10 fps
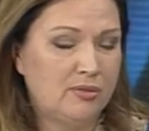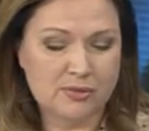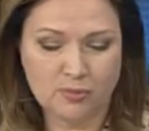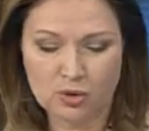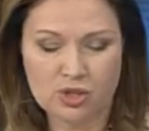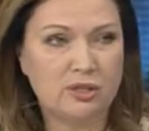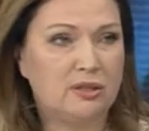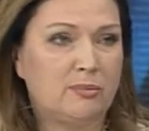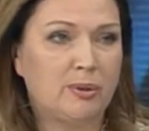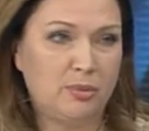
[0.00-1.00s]
Просто Возможно,
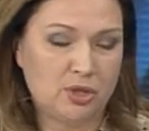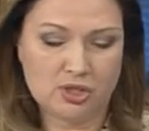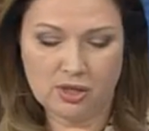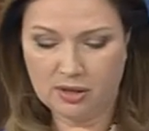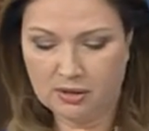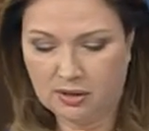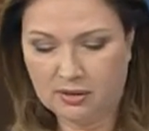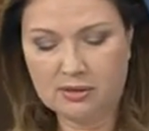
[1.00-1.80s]
посоветуем быть внимательными Обязательно у нас да,